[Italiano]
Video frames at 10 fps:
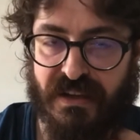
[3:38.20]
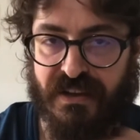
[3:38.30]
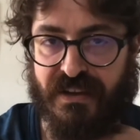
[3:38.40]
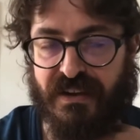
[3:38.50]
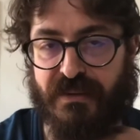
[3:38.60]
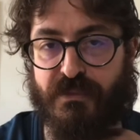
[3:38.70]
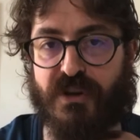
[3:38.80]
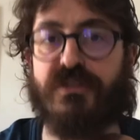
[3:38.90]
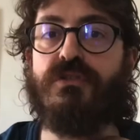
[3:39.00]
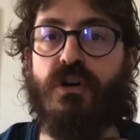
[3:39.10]
eh, il
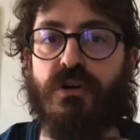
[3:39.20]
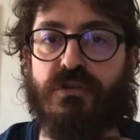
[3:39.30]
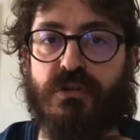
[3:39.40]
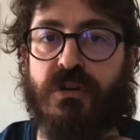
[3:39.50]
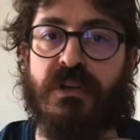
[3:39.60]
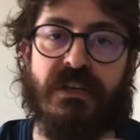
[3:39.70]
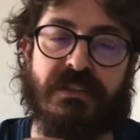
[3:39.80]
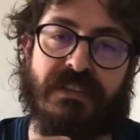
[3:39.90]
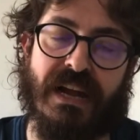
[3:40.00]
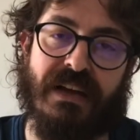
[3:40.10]
mio ascolto
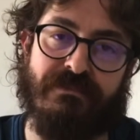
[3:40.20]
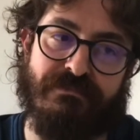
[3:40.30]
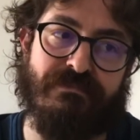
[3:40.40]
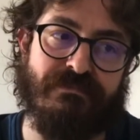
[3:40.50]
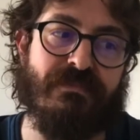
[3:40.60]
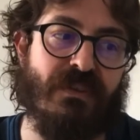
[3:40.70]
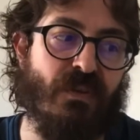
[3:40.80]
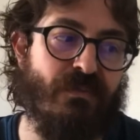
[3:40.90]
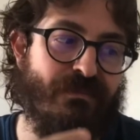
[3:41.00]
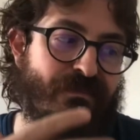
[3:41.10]
tra
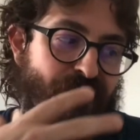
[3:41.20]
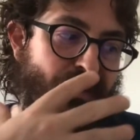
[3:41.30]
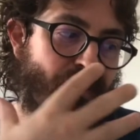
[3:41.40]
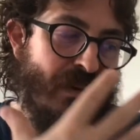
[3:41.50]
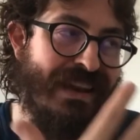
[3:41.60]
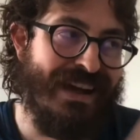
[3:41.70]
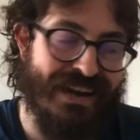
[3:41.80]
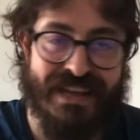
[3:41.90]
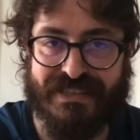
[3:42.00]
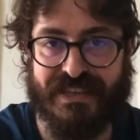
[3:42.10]
la
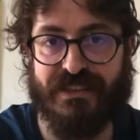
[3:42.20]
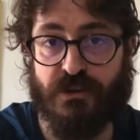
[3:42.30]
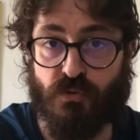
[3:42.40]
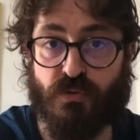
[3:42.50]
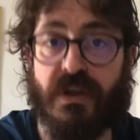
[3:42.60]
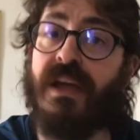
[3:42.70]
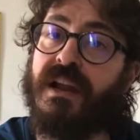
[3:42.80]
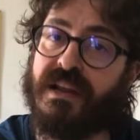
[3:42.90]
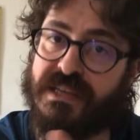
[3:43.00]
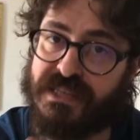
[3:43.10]
resa di lui e
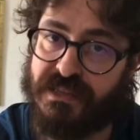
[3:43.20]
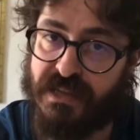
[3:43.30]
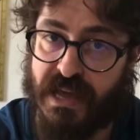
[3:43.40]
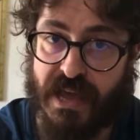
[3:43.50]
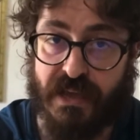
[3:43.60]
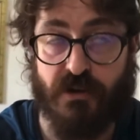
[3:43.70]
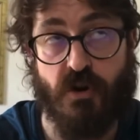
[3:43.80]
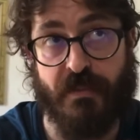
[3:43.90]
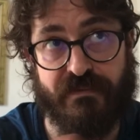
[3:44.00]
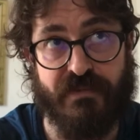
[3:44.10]
la resa di lei,
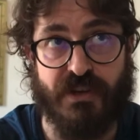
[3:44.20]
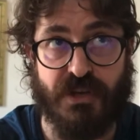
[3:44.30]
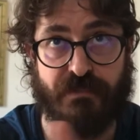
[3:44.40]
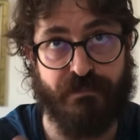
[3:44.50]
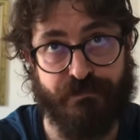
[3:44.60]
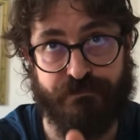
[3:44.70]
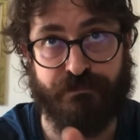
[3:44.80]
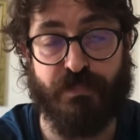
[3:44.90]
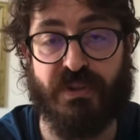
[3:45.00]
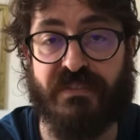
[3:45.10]
come invece
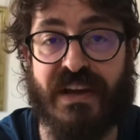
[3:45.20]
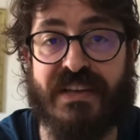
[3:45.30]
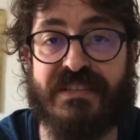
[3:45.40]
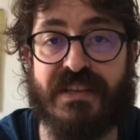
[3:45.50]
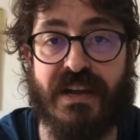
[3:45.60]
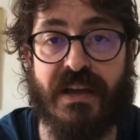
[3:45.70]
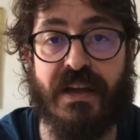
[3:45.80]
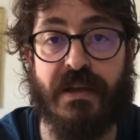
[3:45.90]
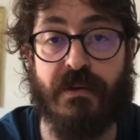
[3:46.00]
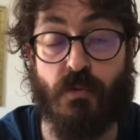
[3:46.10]
poteva
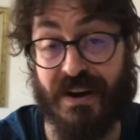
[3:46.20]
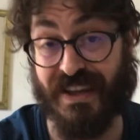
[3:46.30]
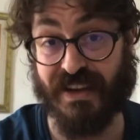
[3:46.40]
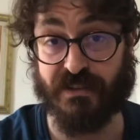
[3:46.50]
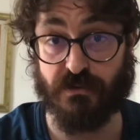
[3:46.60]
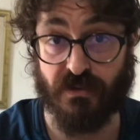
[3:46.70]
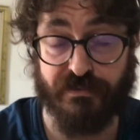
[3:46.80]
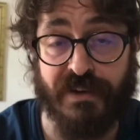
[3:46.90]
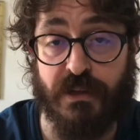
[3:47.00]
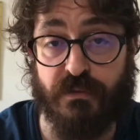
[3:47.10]
essere in qualche canzone
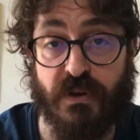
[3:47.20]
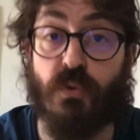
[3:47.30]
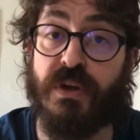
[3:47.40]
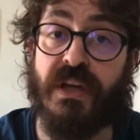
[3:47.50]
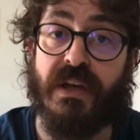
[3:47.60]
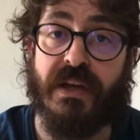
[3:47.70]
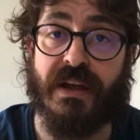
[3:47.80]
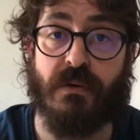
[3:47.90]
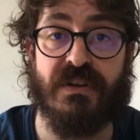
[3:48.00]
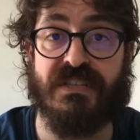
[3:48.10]
fa, dove lui
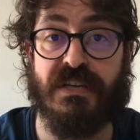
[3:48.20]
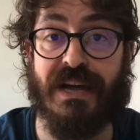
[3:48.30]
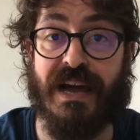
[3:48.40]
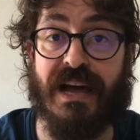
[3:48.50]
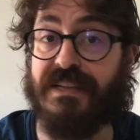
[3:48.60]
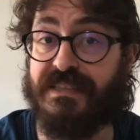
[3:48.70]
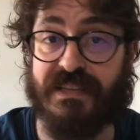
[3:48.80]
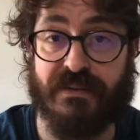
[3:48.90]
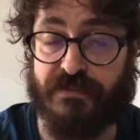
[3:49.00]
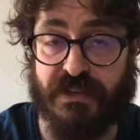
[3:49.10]
era quasi al
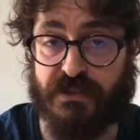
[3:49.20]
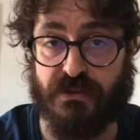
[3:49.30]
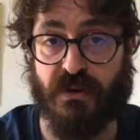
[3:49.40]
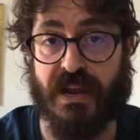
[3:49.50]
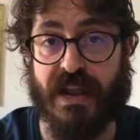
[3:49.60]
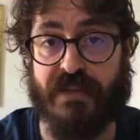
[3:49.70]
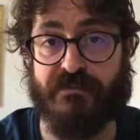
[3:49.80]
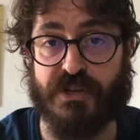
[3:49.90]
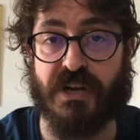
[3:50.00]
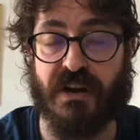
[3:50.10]
servizio e lei
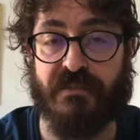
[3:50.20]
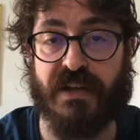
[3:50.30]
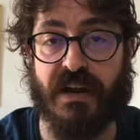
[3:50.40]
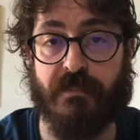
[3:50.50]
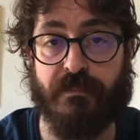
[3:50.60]
invece era la vera